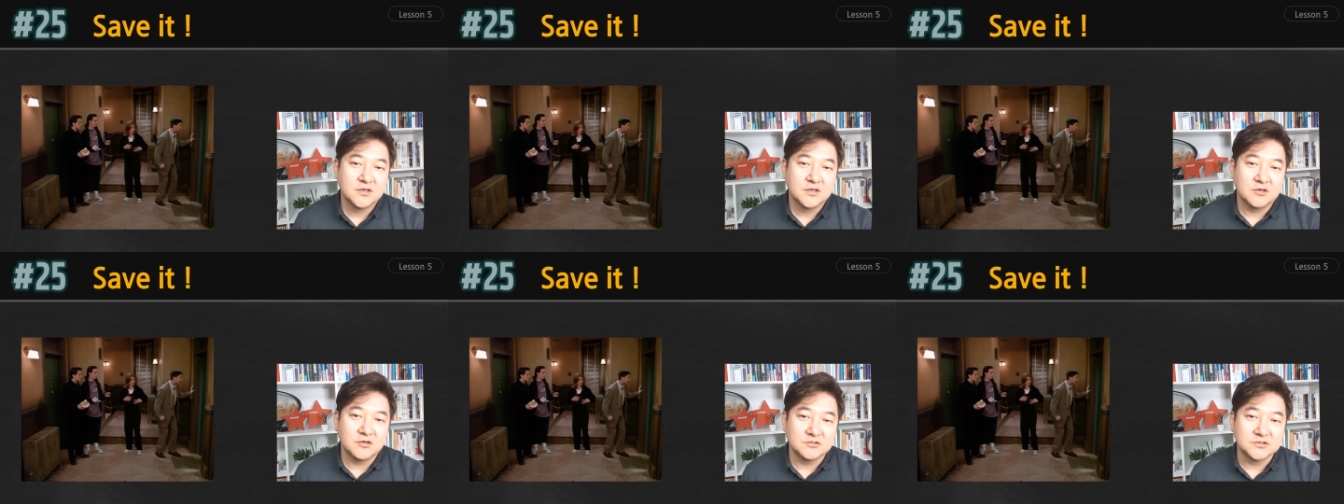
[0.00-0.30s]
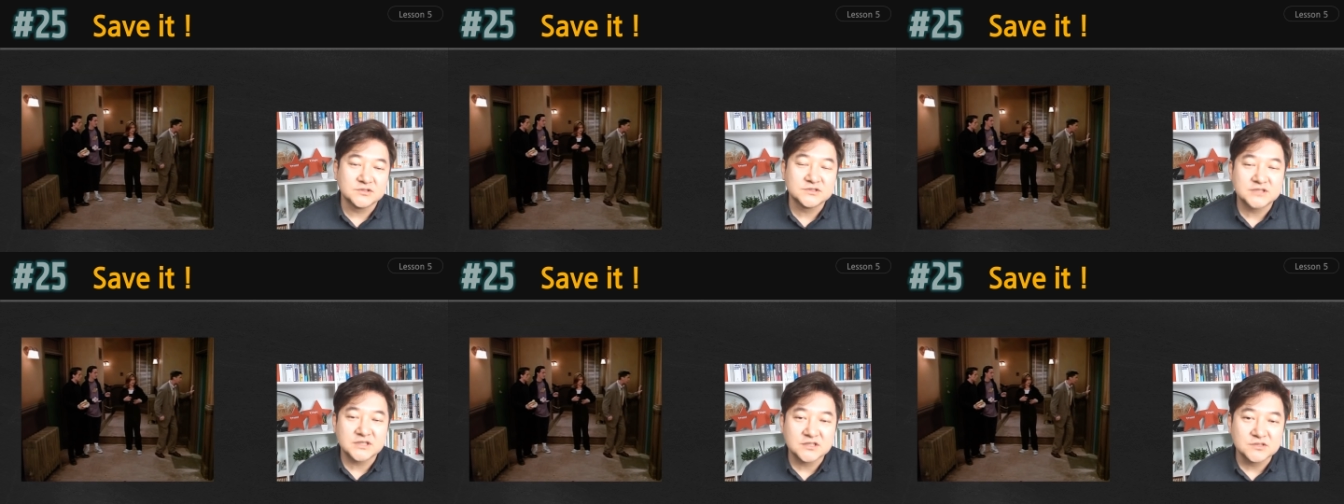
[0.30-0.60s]

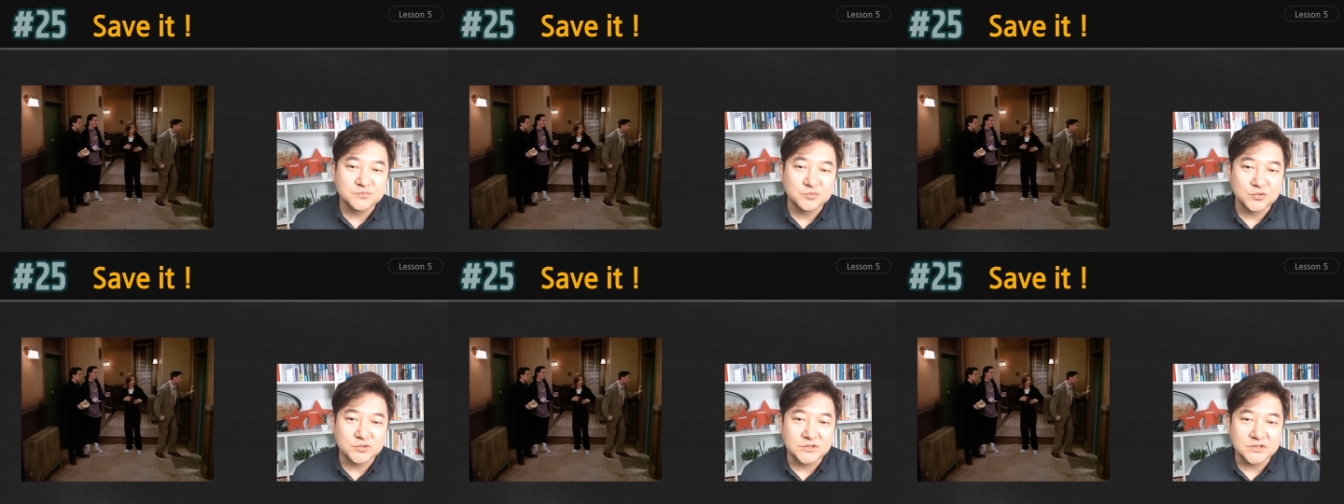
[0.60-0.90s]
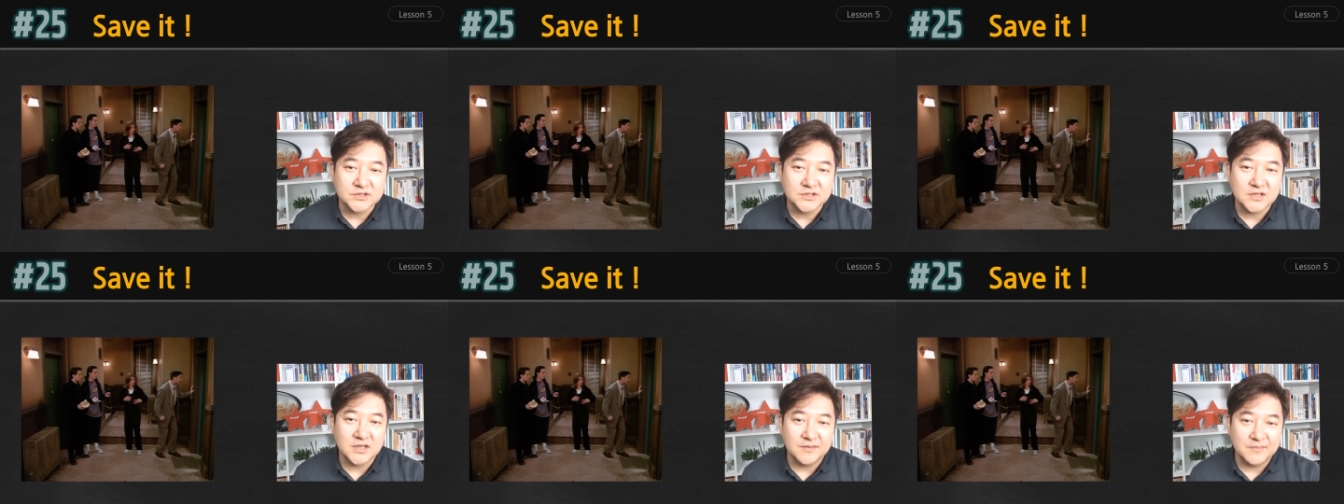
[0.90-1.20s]
늑장을
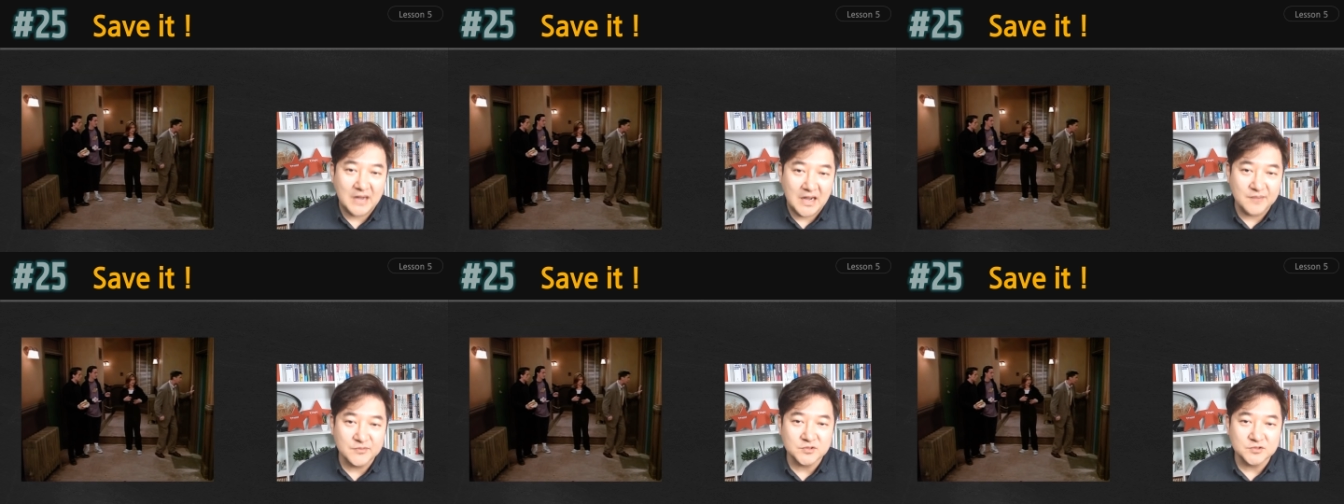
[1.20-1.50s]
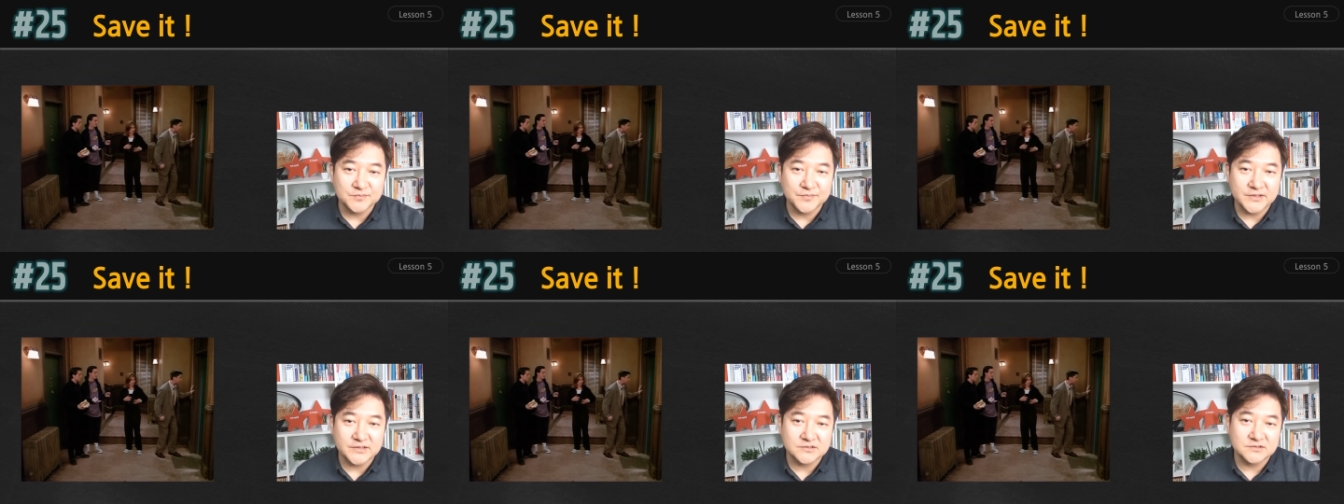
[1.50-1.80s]
부리니까 마음이
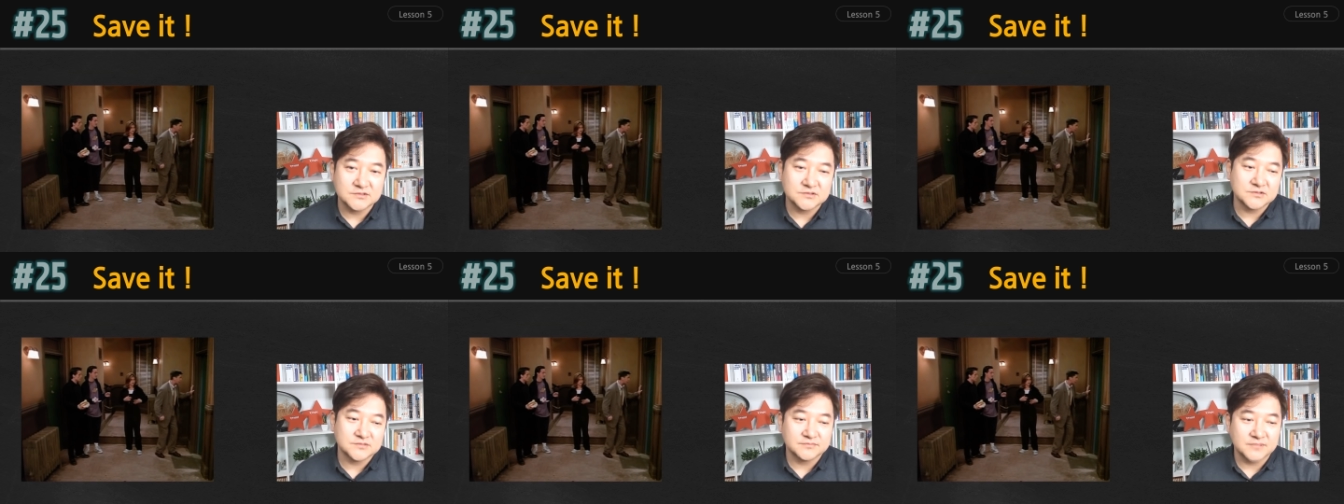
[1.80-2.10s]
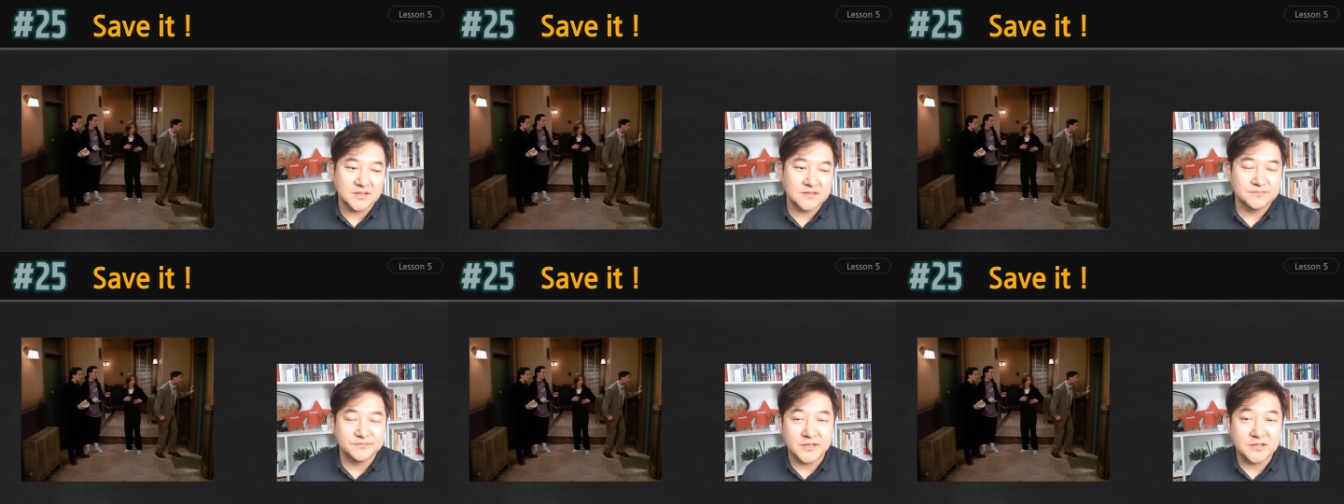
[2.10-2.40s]
급해서 지금
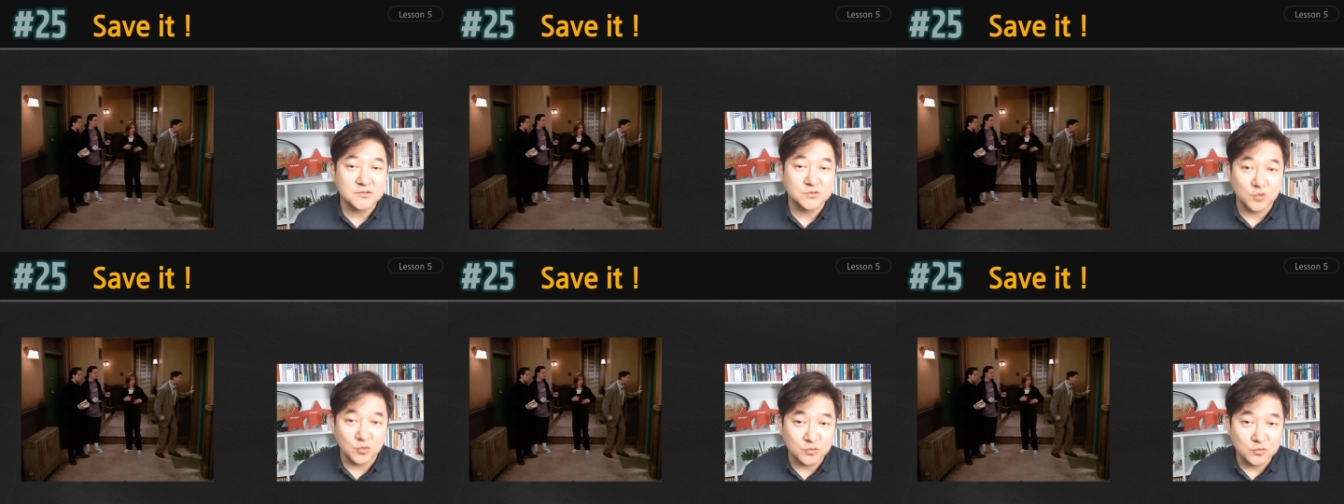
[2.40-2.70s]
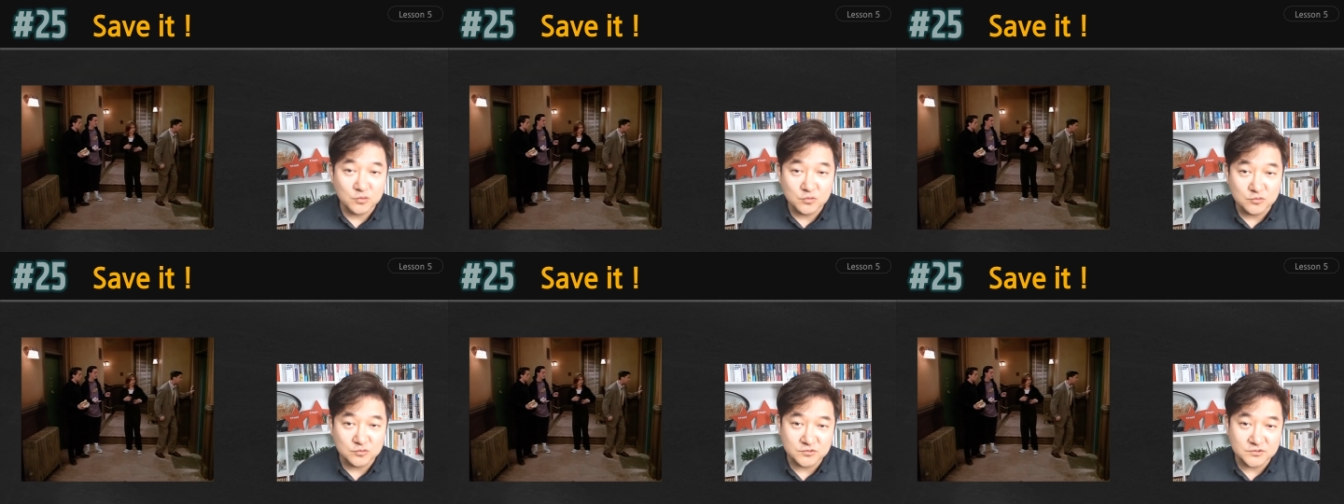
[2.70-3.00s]
막 발을
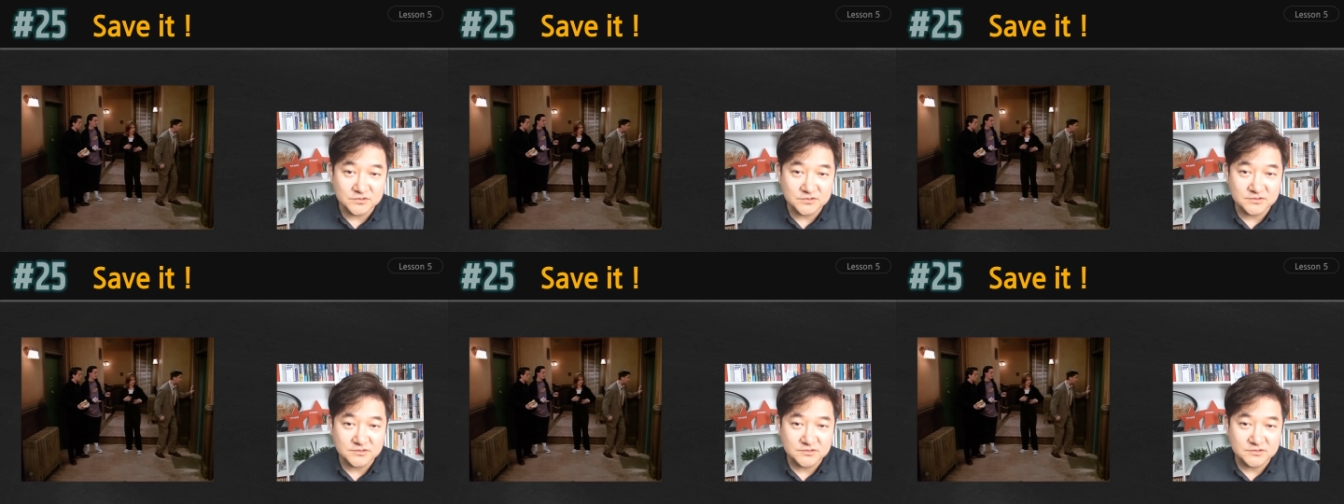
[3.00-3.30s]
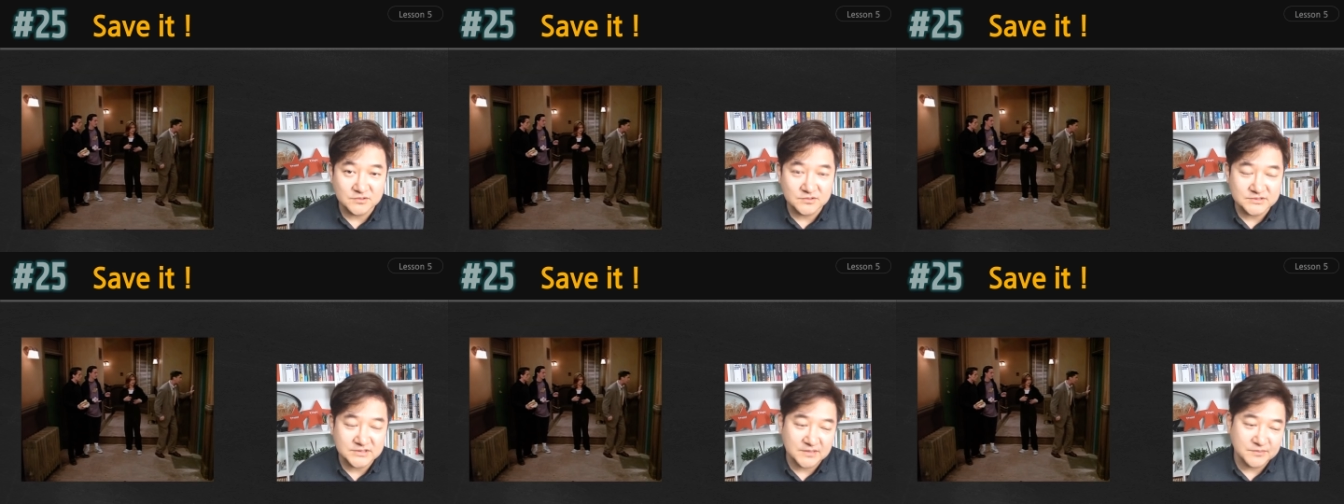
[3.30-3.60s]
동동 구르는
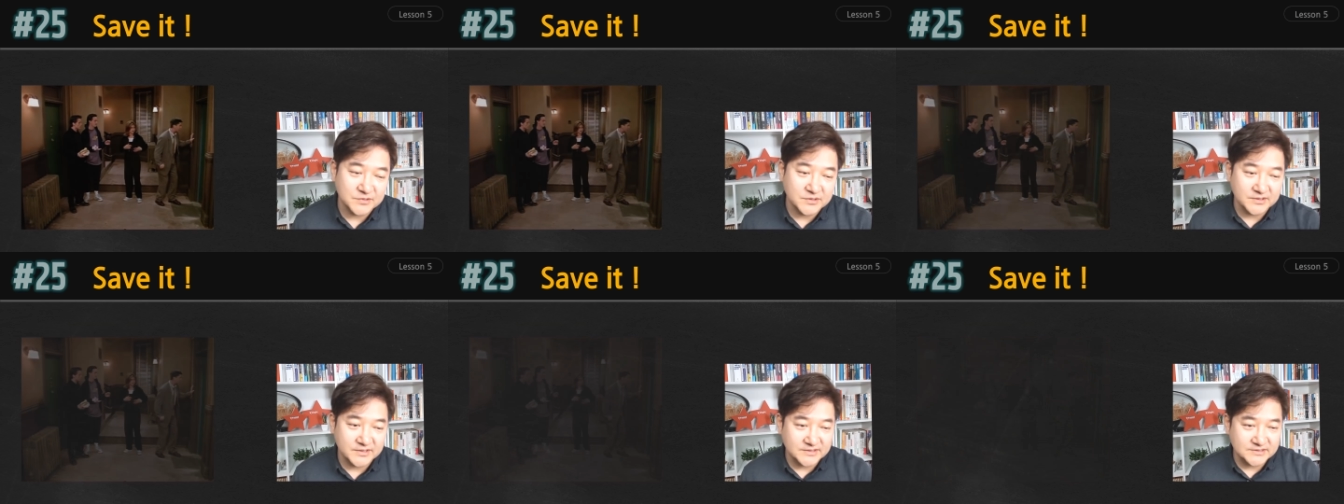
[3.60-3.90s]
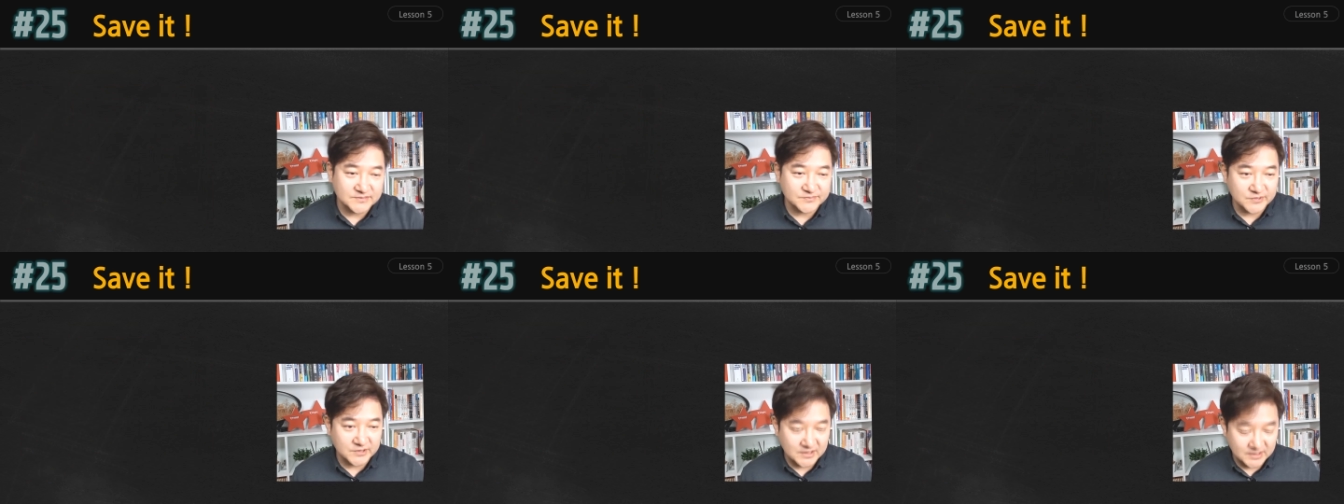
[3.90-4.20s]
그런 장면이
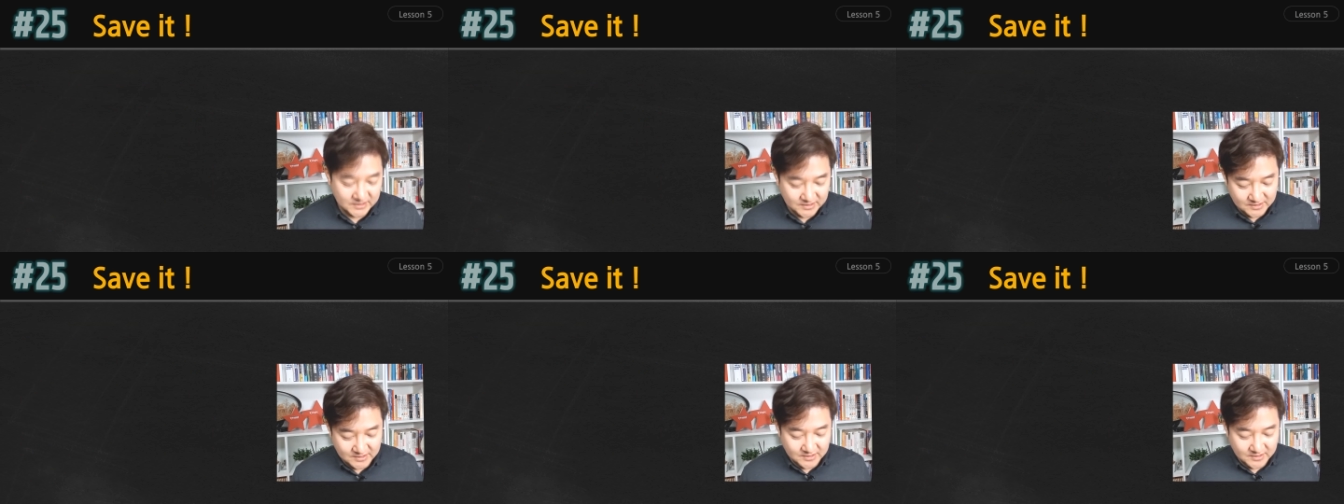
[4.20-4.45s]
되겠습니다.